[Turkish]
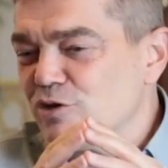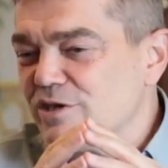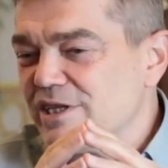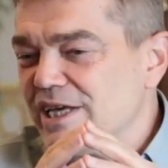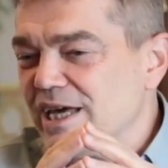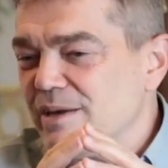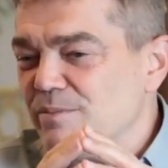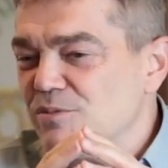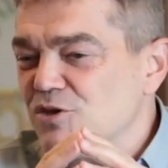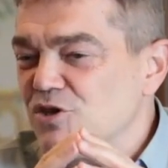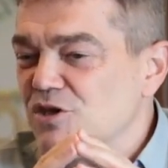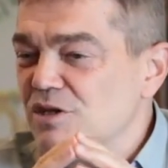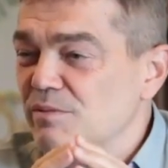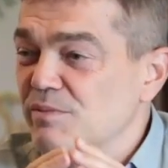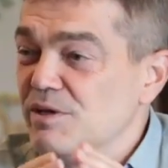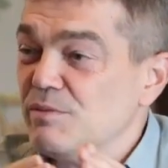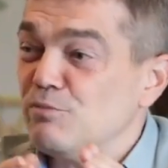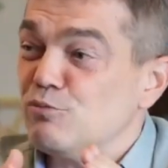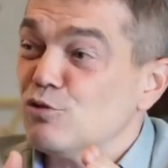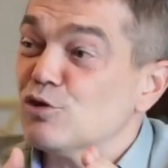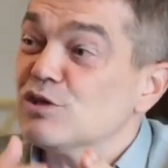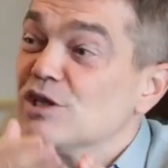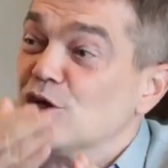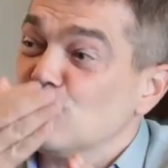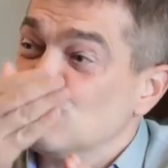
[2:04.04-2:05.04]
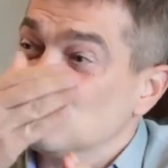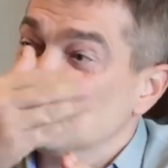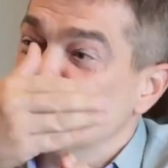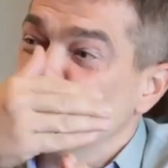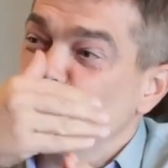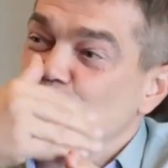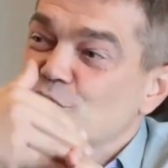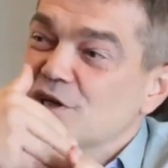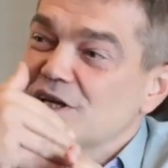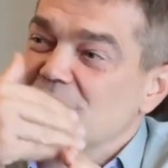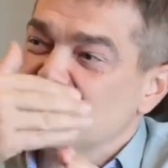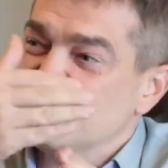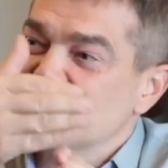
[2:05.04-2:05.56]
göstermişti. Bir buradan o
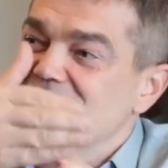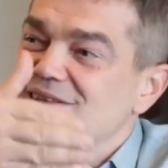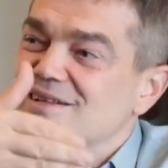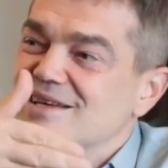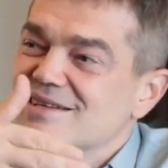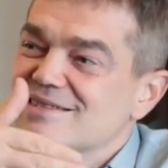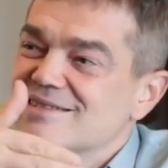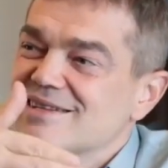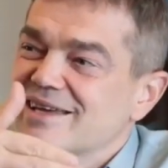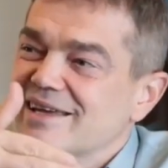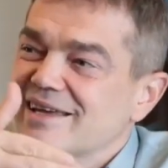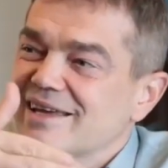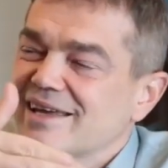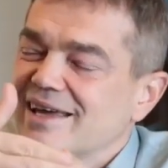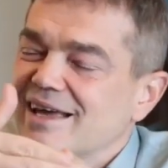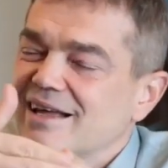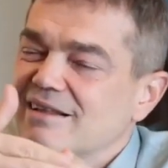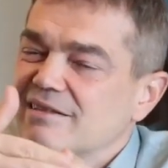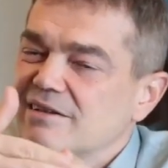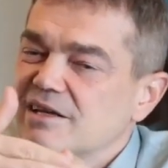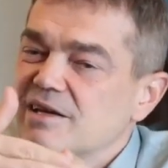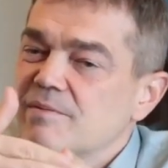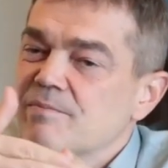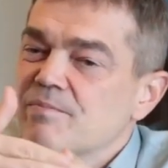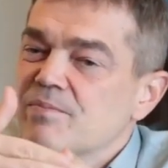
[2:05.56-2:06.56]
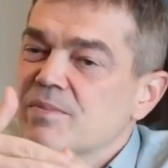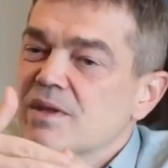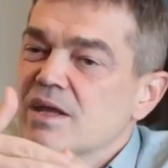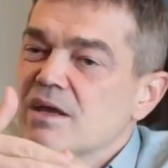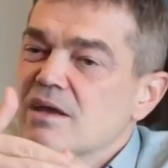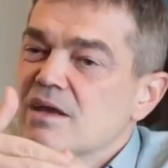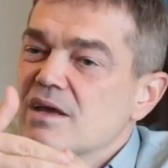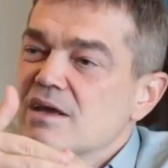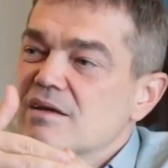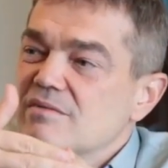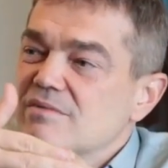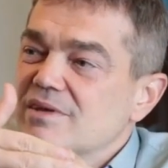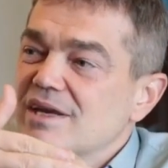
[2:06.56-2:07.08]
teoriye bir destek geldi.
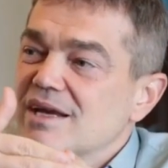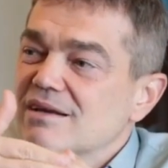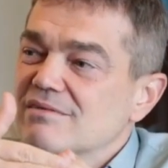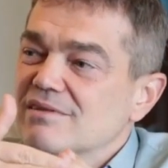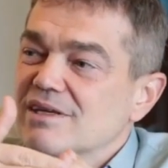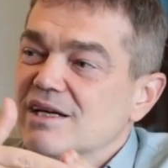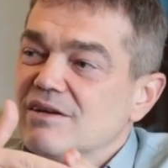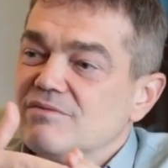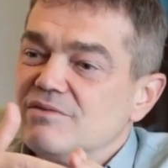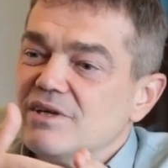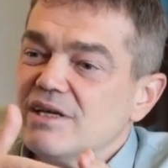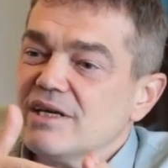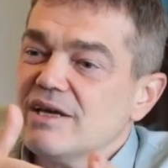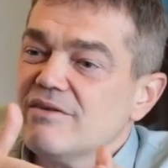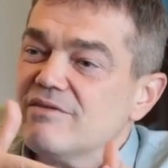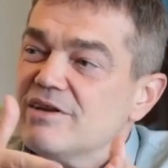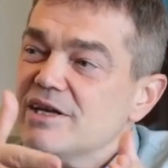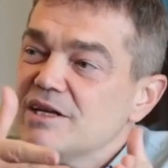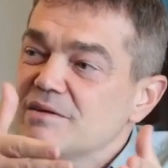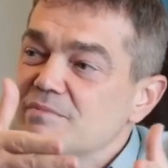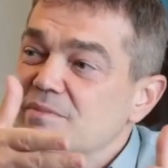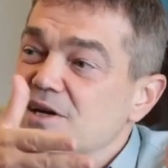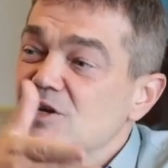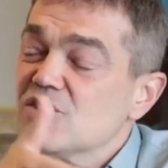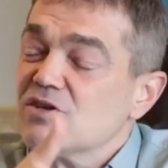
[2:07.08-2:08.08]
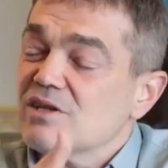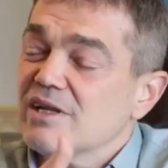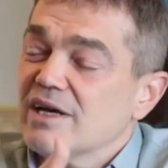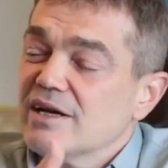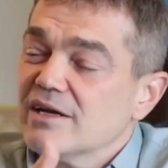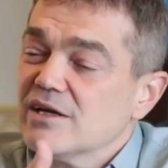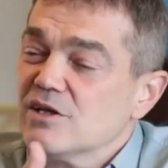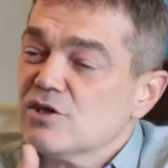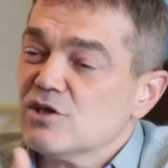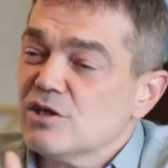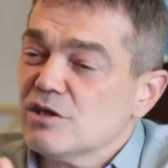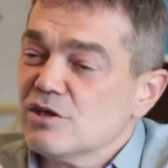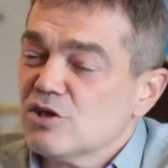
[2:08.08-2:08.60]
Diğer taraftan evrenin
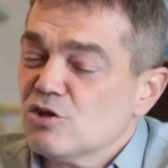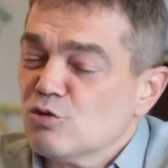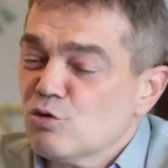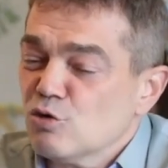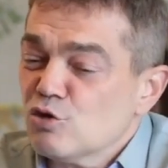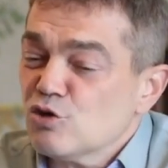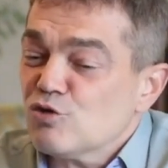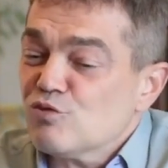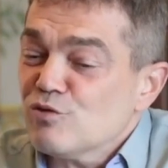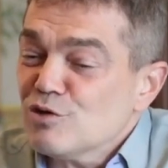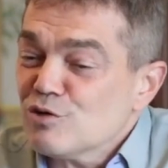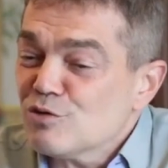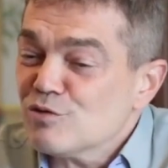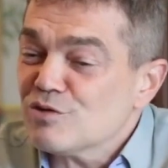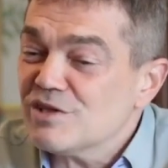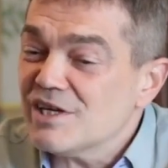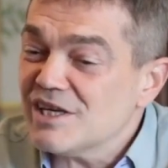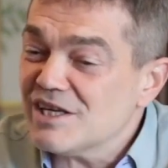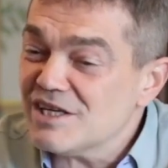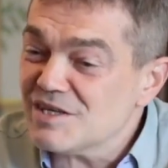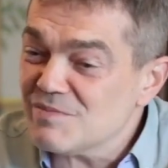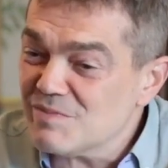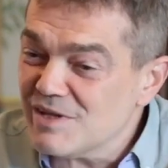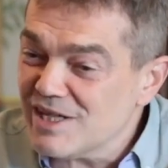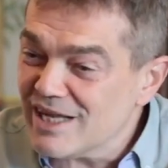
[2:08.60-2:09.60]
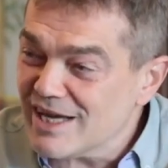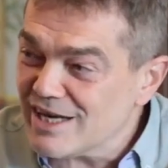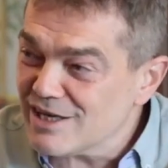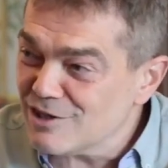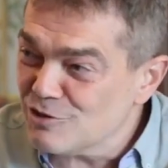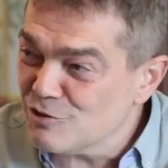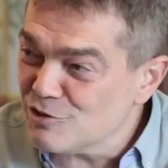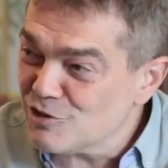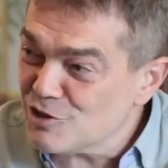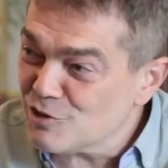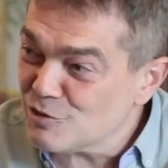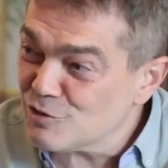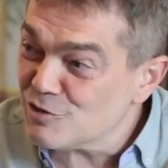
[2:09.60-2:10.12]
başlangıcının işte 13,8 milyar
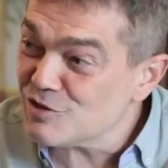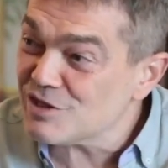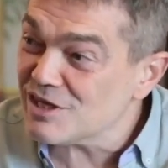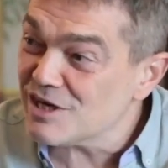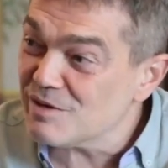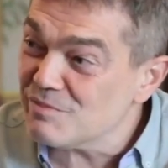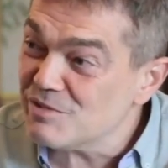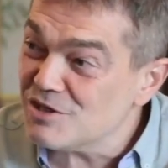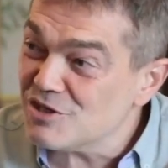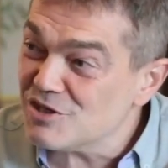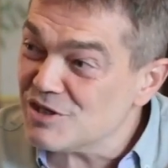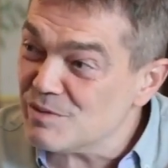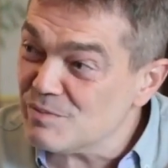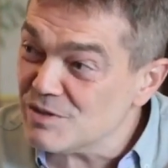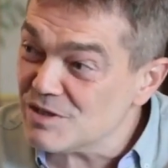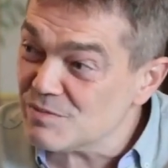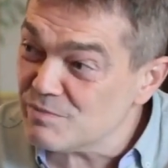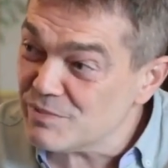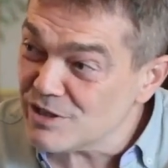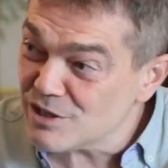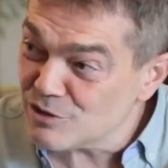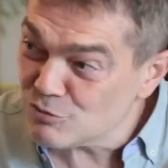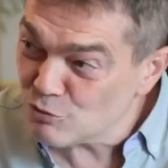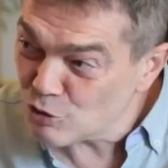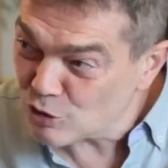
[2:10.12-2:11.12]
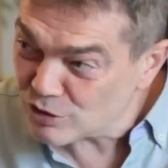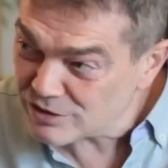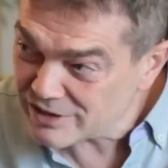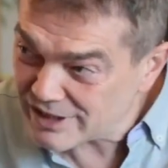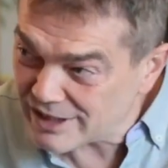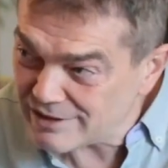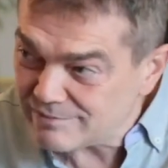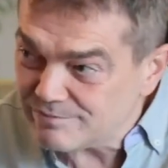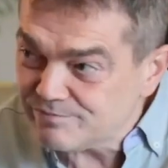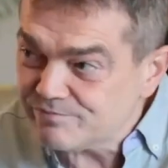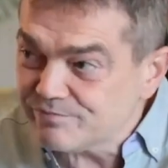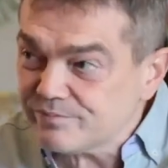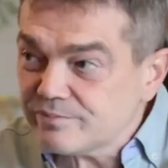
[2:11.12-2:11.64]
yıl önce gösterebileceğimiz bir
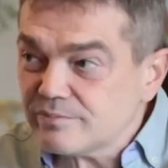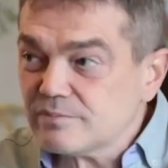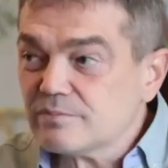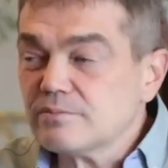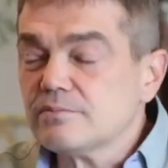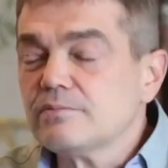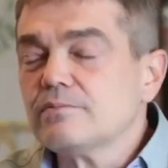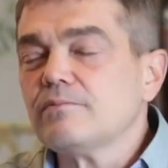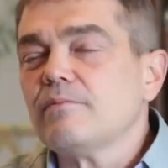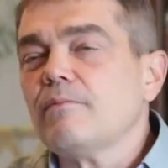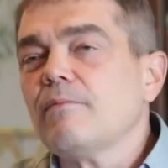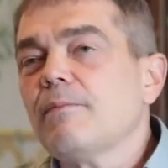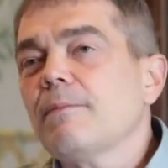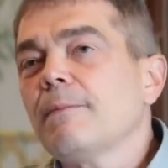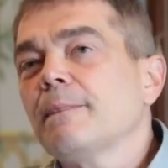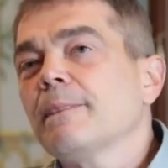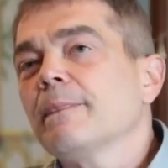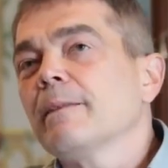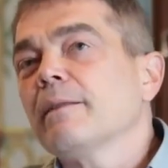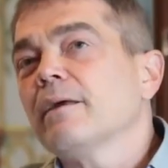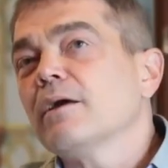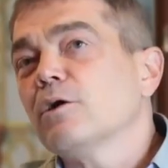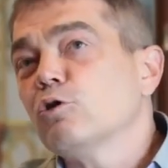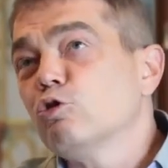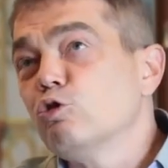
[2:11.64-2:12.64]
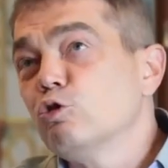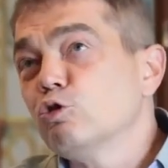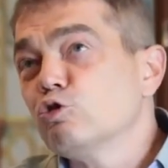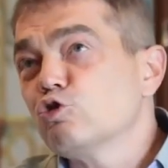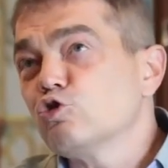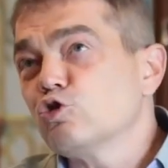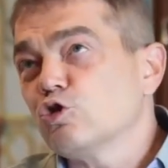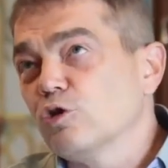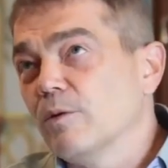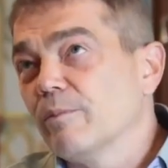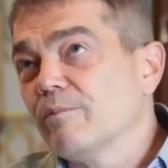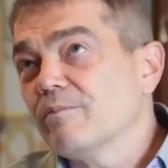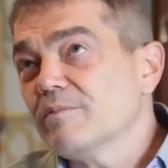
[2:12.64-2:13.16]
nokta
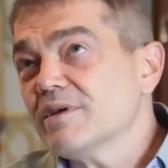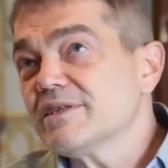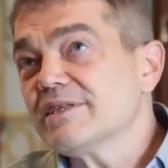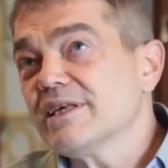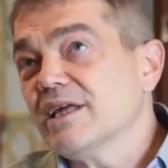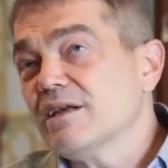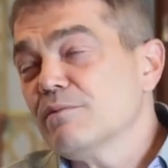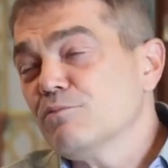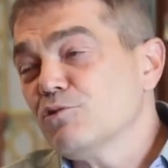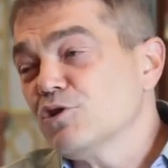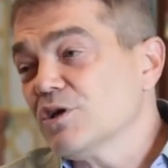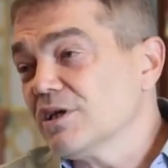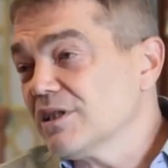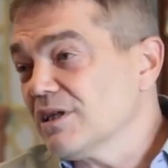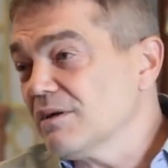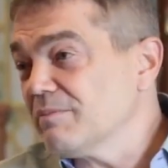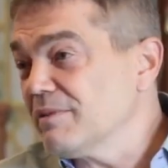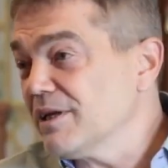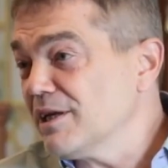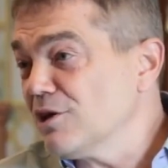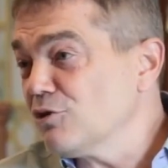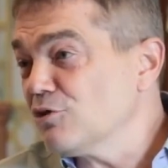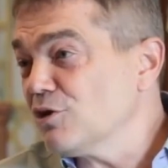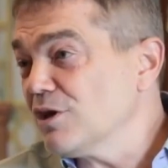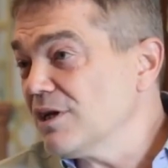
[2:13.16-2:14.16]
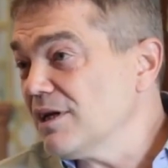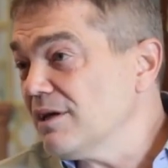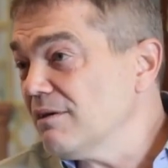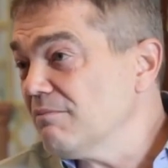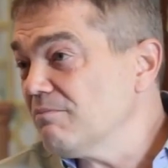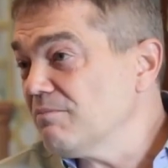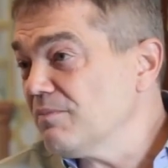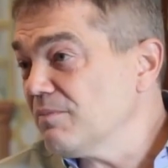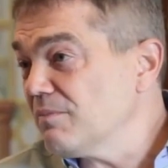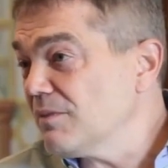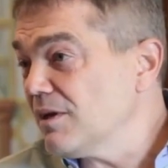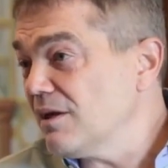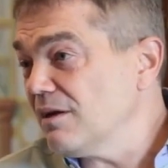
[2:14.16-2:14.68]
oluştu. Mesela burada bana
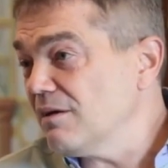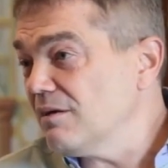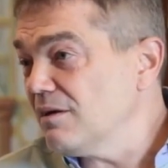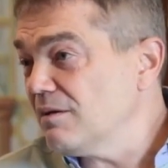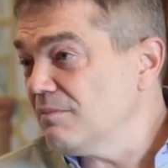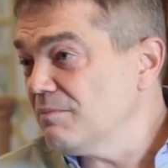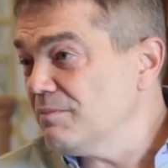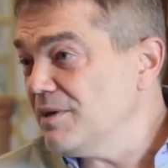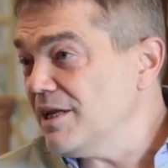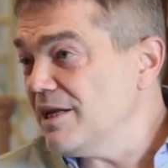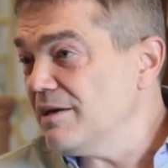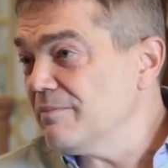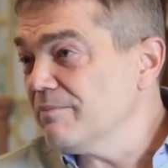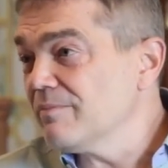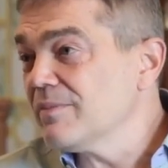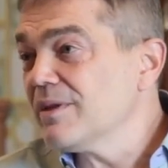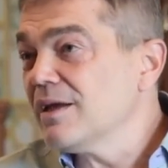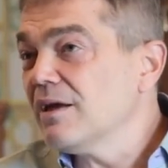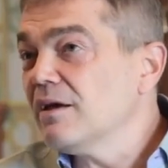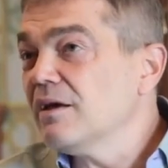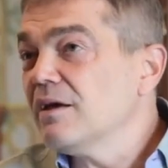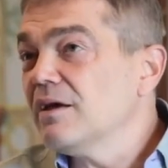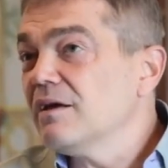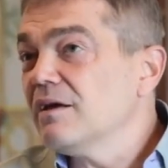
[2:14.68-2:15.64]
göre e, bilim